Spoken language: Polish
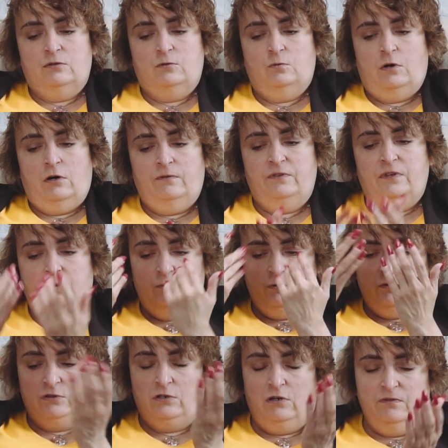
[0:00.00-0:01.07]
głowie,
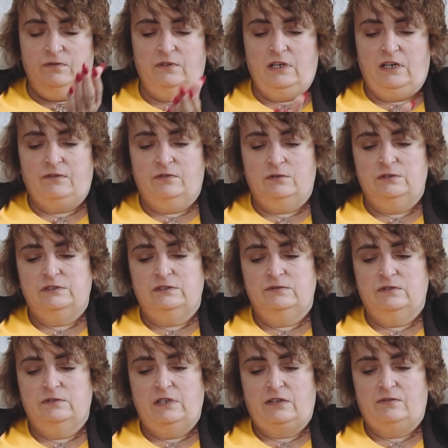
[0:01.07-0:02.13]
mózgowi, jak, woli,
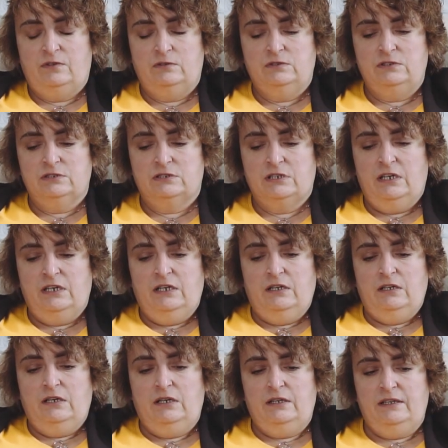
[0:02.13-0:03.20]
jak wolisz,
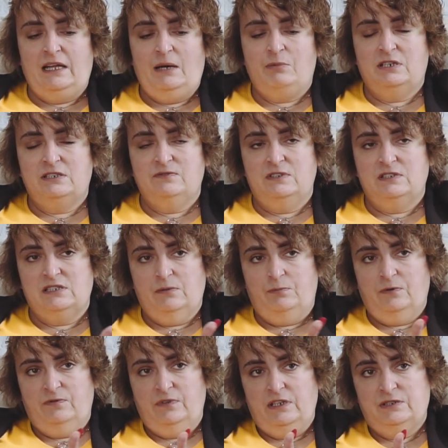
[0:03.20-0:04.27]
e, nabrać więcej
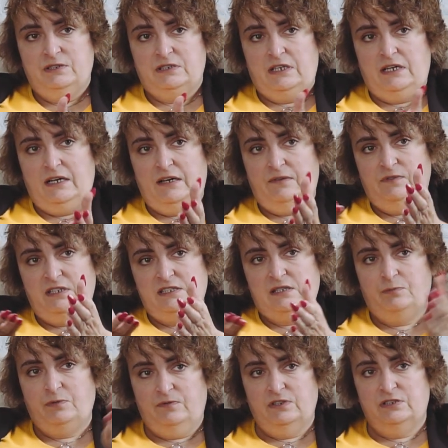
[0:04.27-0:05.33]
powietrza, a
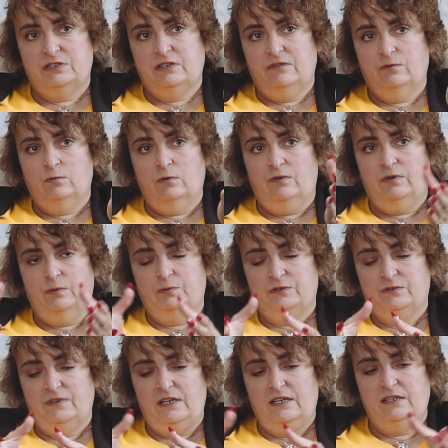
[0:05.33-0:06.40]
więcej powietrza w głowie
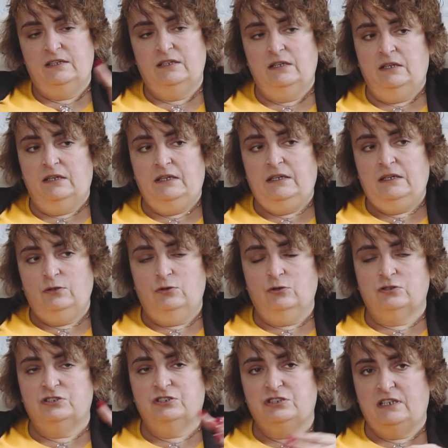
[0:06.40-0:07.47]
pozwala
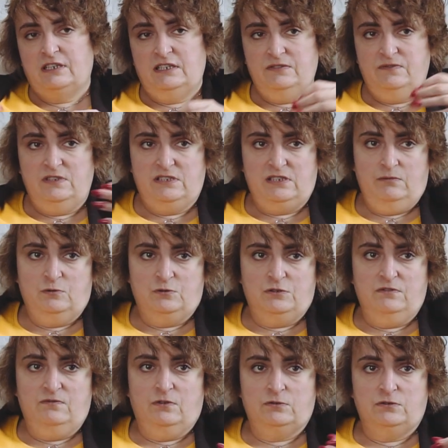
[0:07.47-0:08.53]
dostrzegać więcej
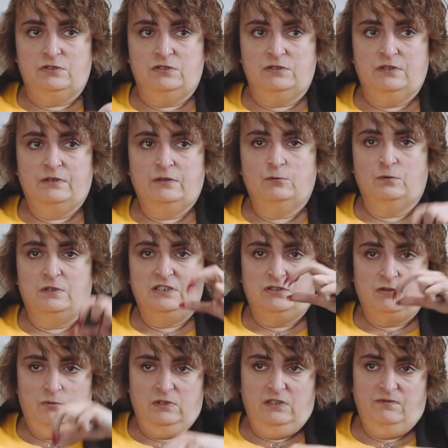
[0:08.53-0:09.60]
możliwości, które
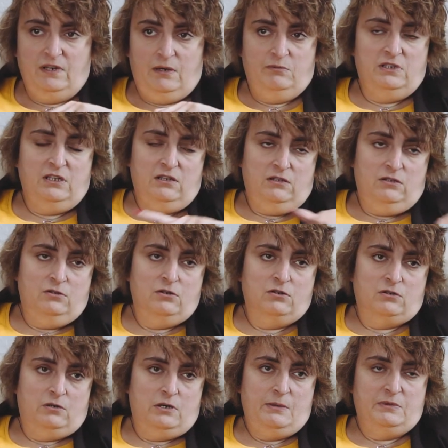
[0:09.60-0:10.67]
są i we mnie, i
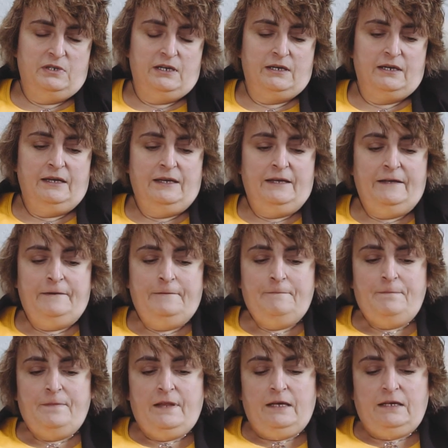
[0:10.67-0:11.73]
dookoła mnie.
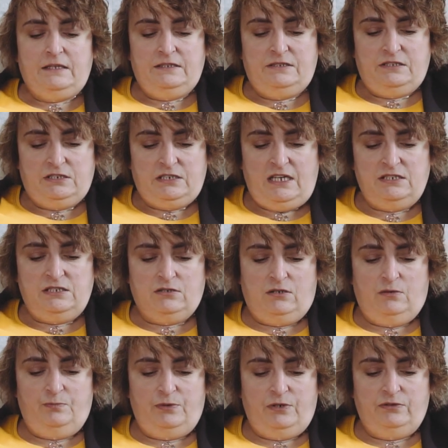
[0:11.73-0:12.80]
I trzeci
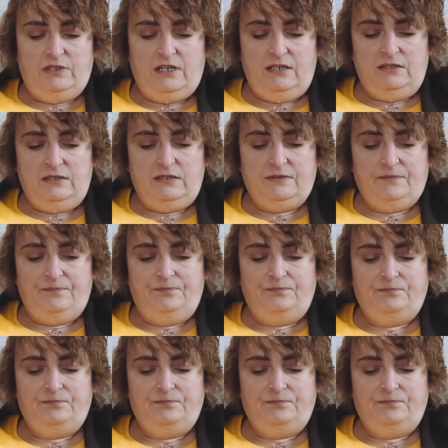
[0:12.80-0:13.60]
komponent